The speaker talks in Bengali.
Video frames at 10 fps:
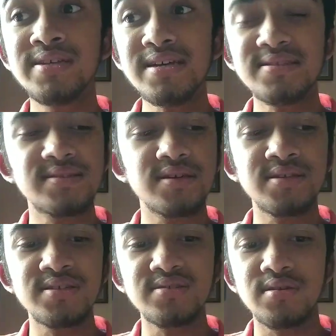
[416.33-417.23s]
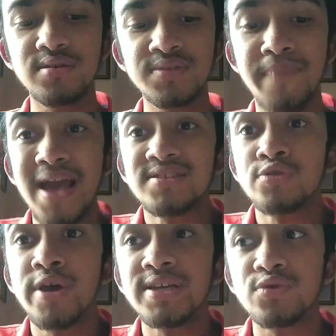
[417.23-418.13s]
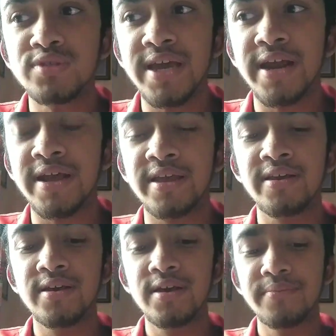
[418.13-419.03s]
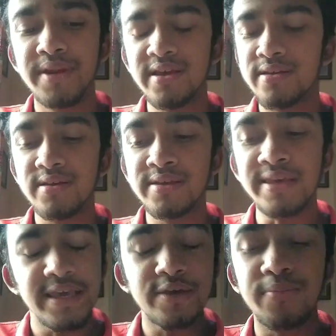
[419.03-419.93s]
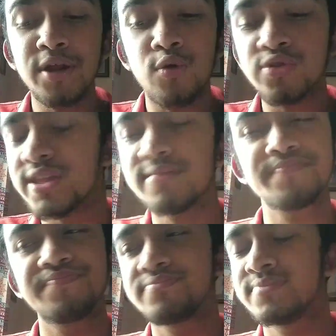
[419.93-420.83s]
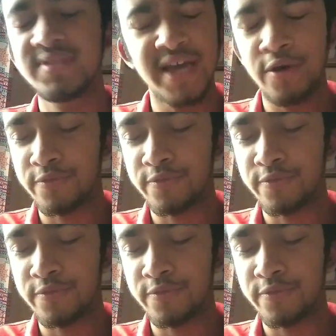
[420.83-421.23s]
জাস্ট জাস্ট স্ম্যাশড হয়ে গেছে ওই জায়গাটায় মানে কি মানে কোথা যাই